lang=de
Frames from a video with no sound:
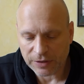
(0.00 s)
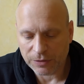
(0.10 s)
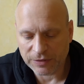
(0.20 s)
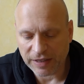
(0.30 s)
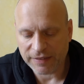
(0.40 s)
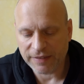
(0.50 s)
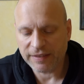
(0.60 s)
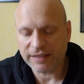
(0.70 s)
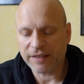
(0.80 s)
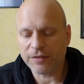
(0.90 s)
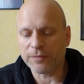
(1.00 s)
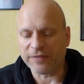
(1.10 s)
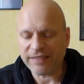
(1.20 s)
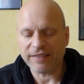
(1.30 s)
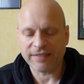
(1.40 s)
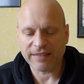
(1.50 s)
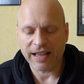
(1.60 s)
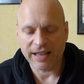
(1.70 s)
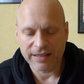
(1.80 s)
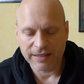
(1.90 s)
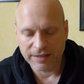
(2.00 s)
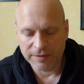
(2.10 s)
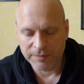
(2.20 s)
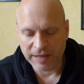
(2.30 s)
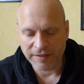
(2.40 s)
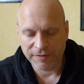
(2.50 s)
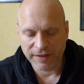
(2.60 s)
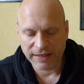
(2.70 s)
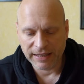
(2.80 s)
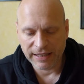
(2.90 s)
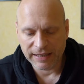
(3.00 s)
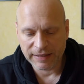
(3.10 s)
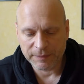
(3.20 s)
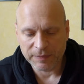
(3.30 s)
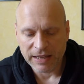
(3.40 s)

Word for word: und das ist ja das, um was es da im Endeffekt geht.